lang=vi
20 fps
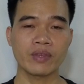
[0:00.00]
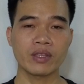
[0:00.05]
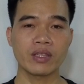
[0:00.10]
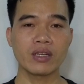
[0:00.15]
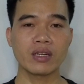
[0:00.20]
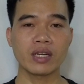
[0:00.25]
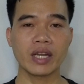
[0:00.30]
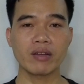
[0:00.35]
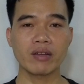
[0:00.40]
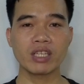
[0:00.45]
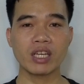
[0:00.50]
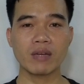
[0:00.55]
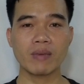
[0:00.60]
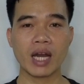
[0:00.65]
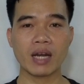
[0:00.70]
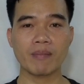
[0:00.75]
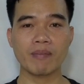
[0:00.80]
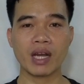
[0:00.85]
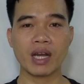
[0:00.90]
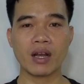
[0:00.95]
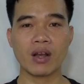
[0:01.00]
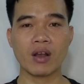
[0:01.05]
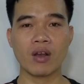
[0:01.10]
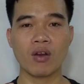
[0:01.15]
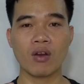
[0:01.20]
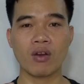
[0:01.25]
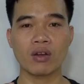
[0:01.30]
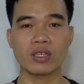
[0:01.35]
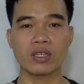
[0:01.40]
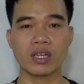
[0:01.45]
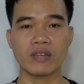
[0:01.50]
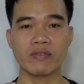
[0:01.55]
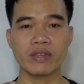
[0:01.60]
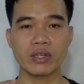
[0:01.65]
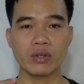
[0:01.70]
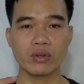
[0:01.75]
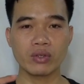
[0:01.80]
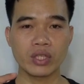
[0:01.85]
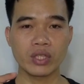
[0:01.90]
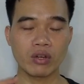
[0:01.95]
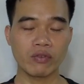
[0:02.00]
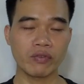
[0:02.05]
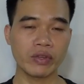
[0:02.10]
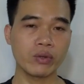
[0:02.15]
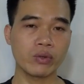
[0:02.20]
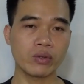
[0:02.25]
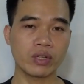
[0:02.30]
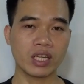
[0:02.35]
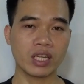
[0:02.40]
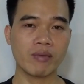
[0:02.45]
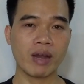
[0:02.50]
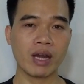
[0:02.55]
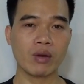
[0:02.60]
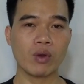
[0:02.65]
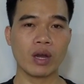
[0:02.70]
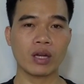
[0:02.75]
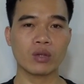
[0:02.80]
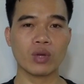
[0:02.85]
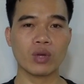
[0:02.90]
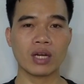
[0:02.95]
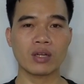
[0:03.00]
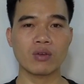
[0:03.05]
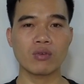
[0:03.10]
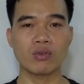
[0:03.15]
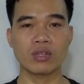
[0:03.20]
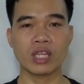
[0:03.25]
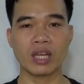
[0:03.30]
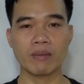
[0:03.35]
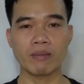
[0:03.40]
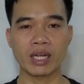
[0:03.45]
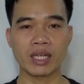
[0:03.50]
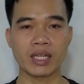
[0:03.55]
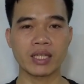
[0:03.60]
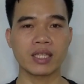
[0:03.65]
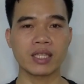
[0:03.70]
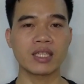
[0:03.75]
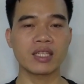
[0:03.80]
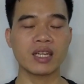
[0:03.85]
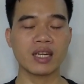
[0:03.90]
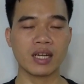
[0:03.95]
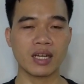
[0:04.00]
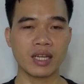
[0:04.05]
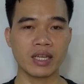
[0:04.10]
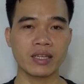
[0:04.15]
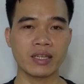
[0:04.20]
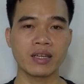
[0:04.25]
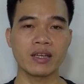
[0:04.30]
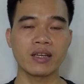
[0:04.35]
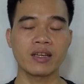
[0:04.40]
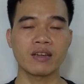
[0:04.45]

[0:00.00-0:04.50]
nhưng nếu như các bạn mà có những cái video nhiều view thì các bạn hoàn toàn cũng có thể bật cái tính năng này lên